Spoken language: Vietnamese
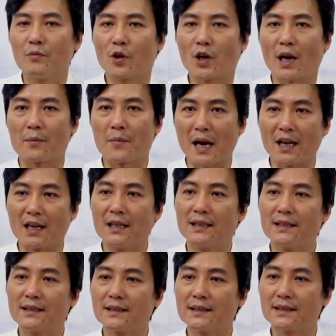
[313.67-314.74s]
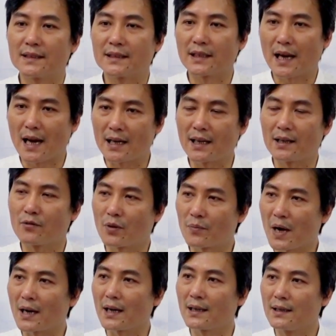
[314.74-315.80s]
một ngày ba lần hai lần
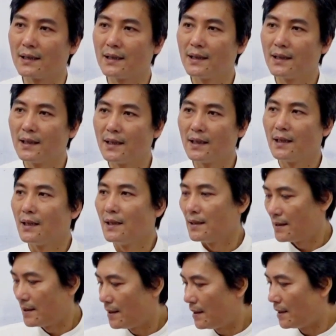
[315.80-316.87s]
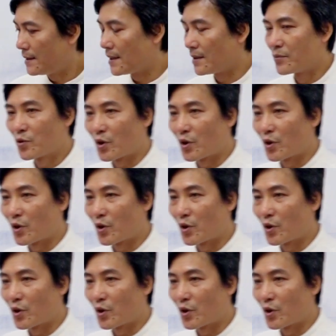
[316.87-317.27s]
hoặc ba lần thì chỉ